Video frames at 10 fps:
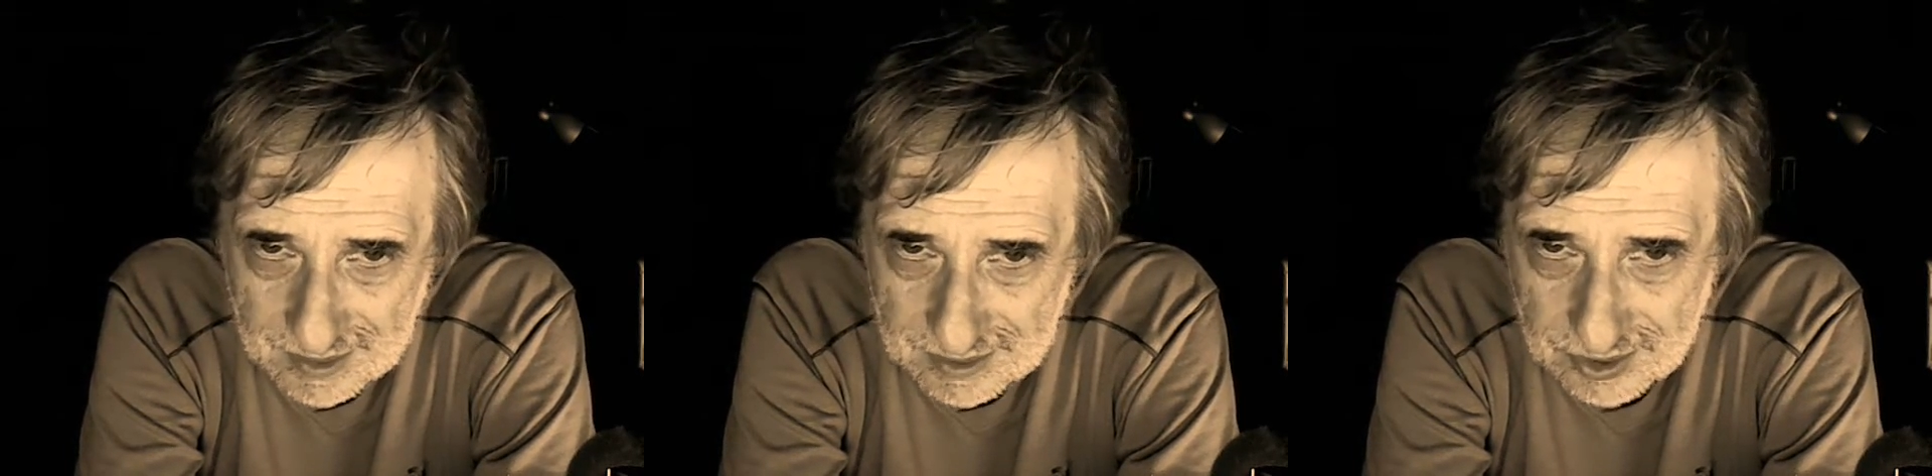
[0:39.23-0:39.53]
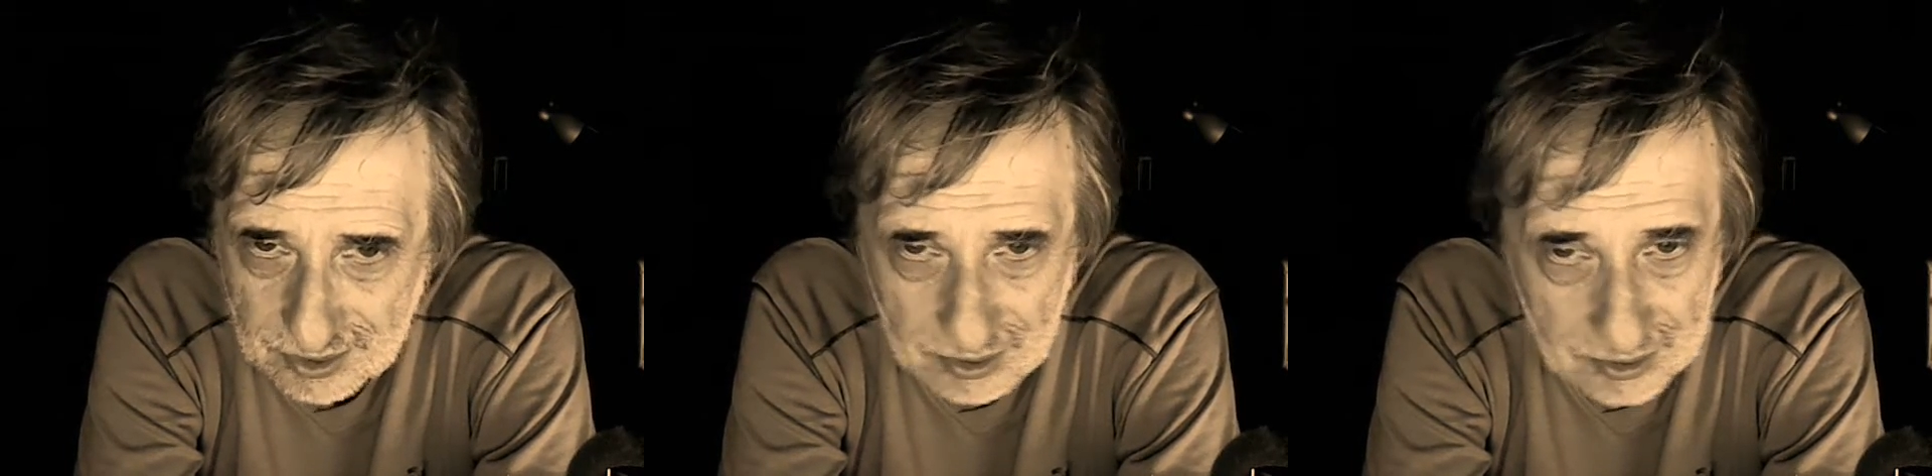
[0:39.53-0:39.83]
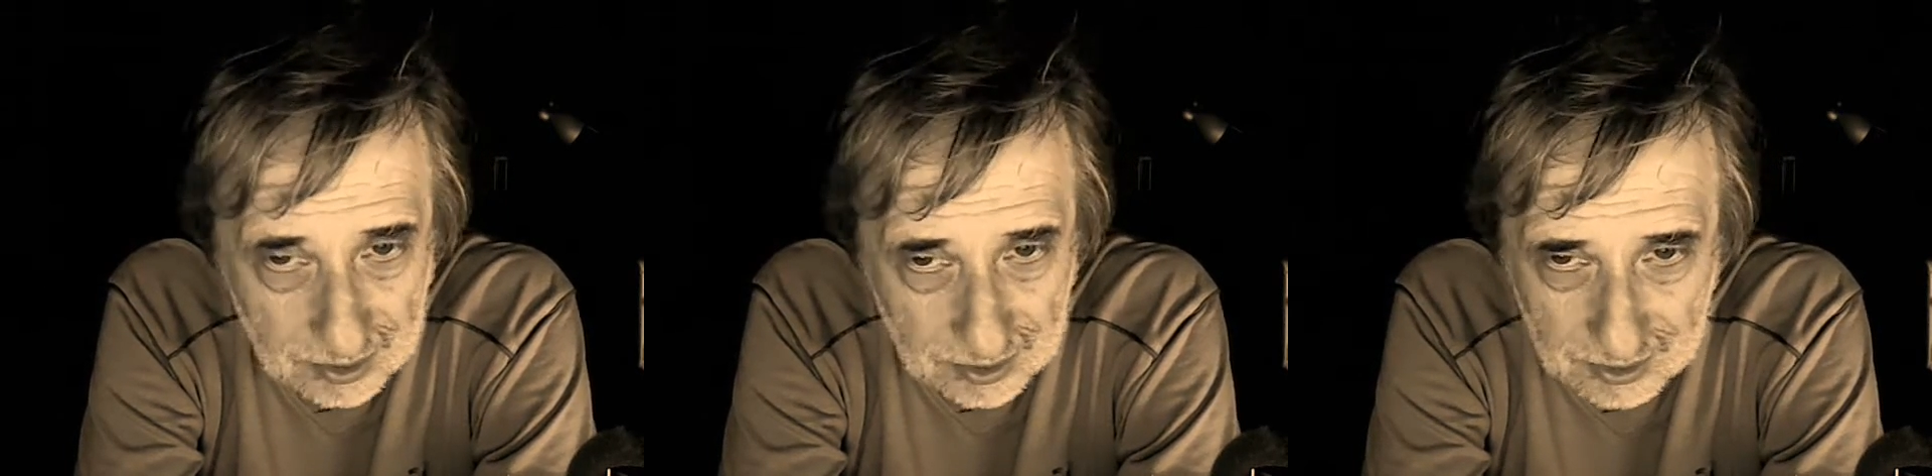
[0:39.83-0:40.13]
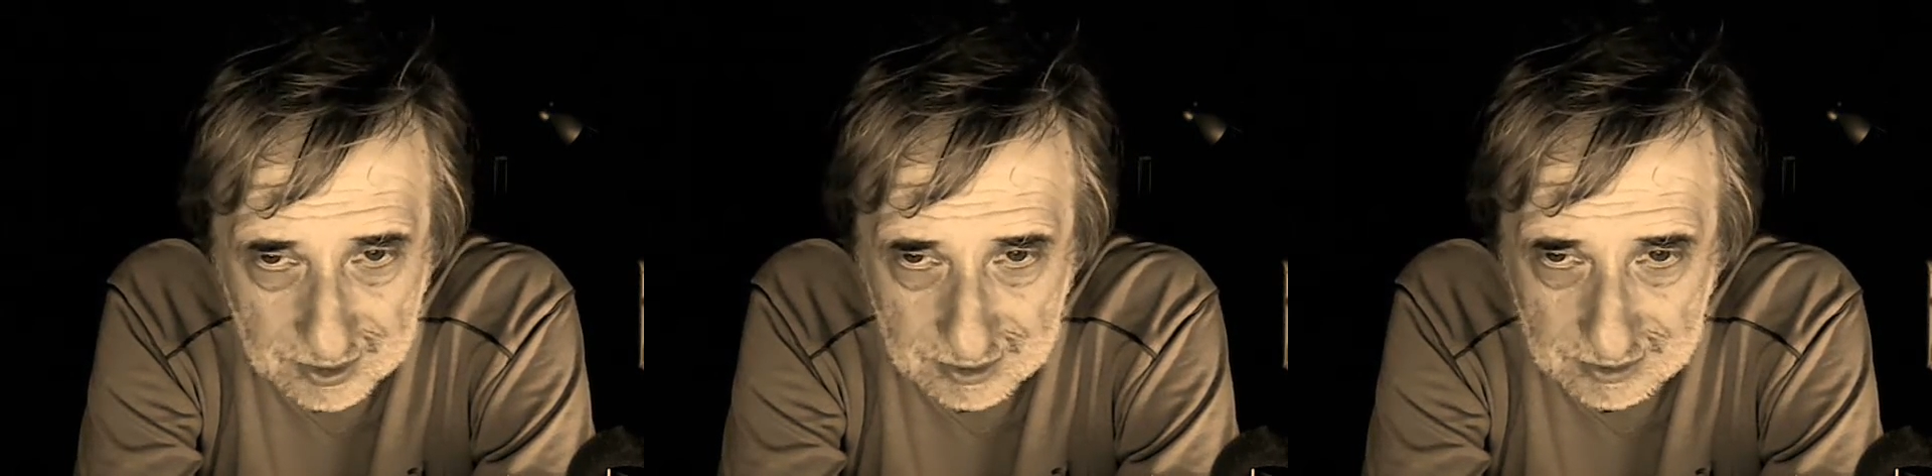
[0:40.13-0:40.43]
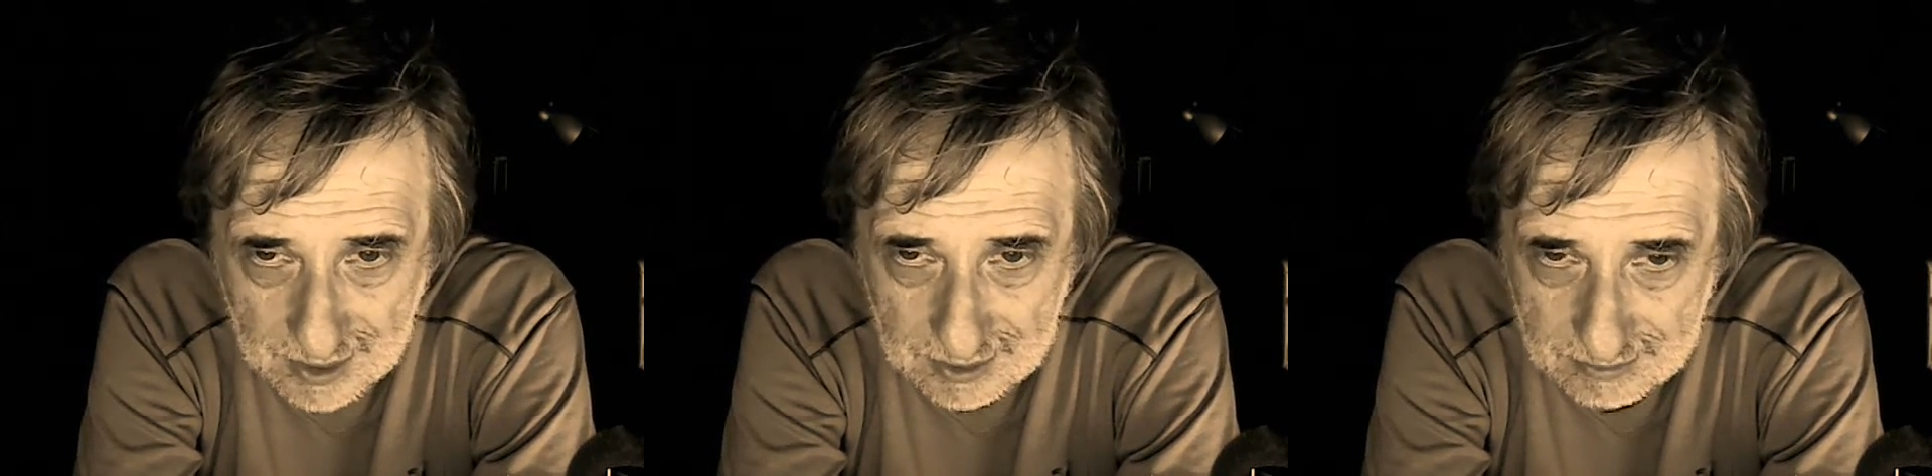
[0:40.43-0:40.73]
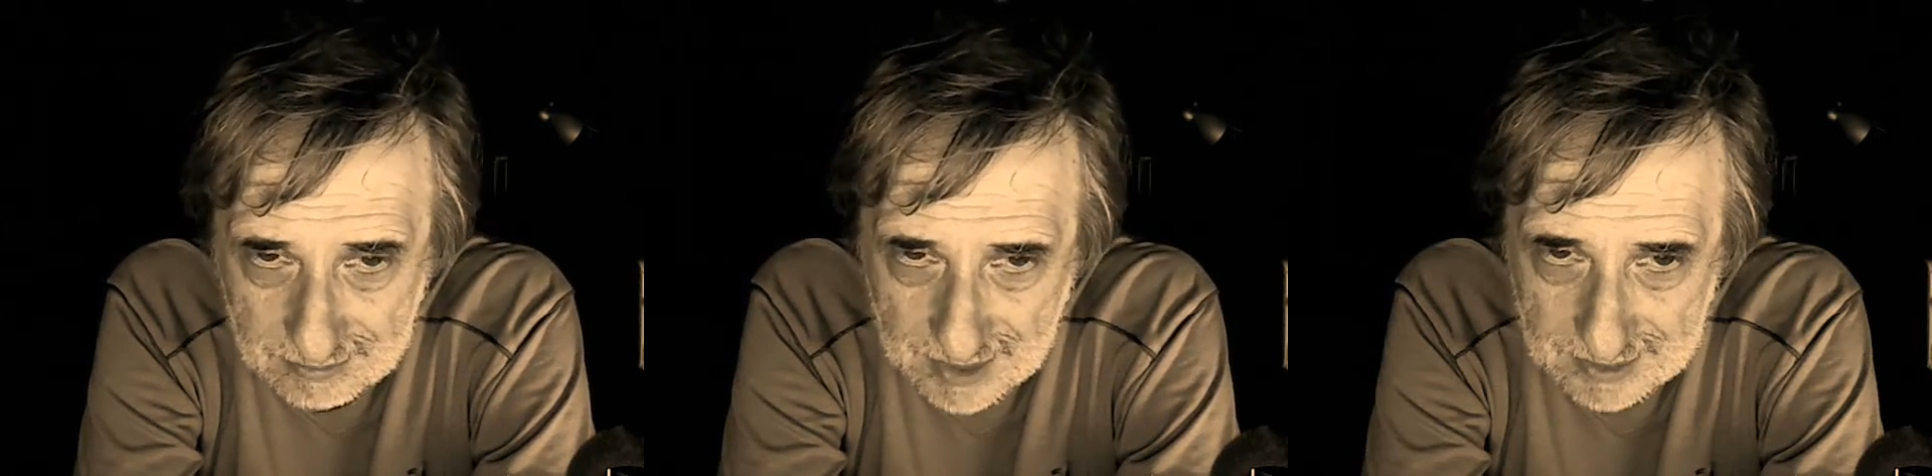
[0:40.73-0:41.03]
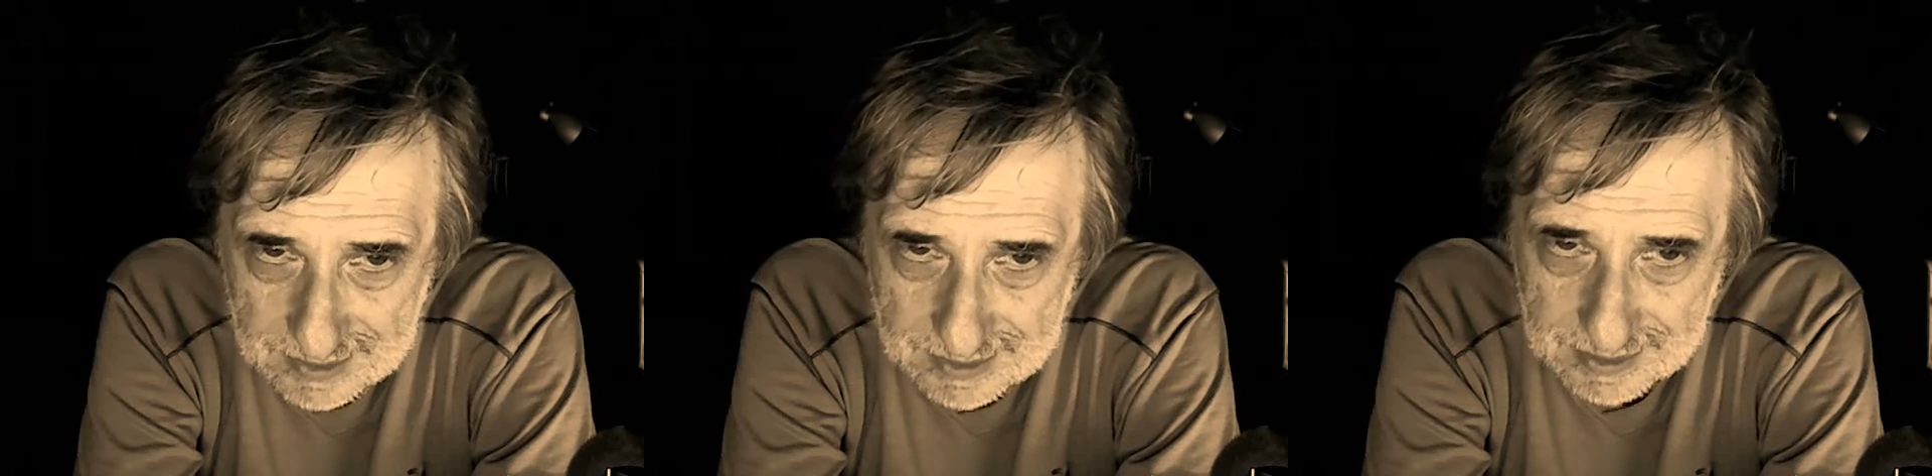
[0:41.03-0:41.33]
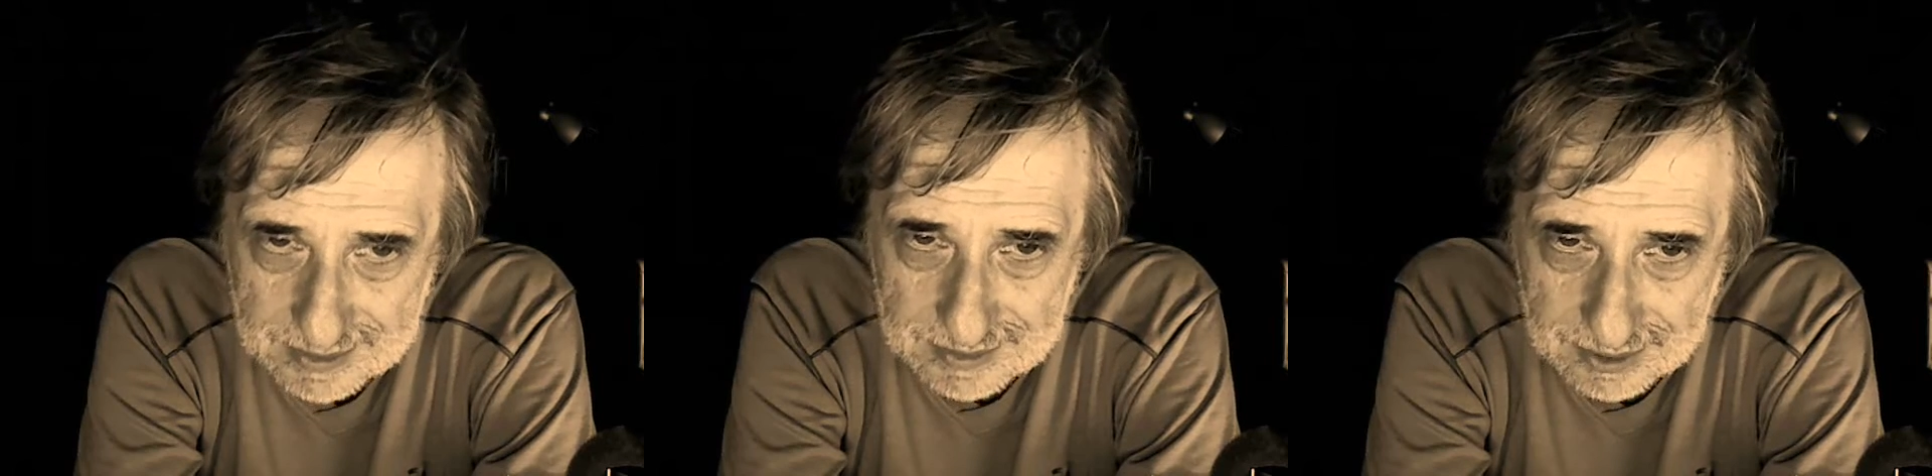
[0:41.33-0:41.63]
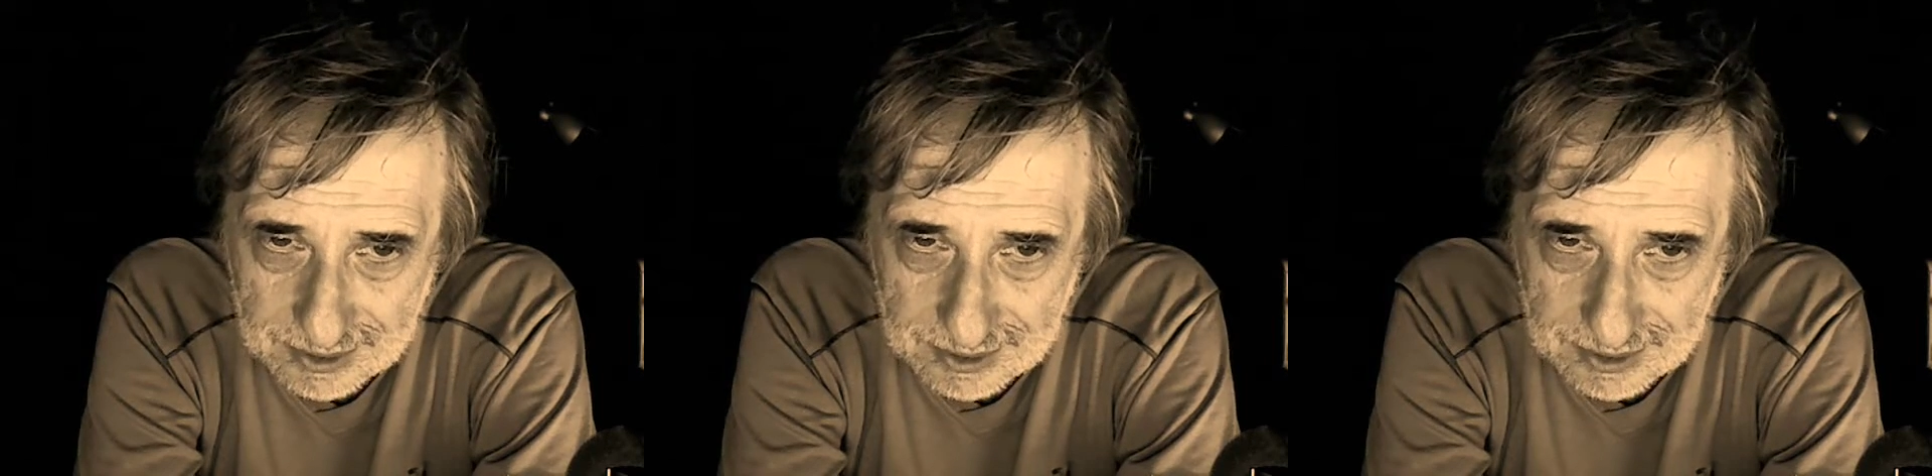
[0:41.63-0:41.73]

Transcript: solo coloro che non hanno mai scritto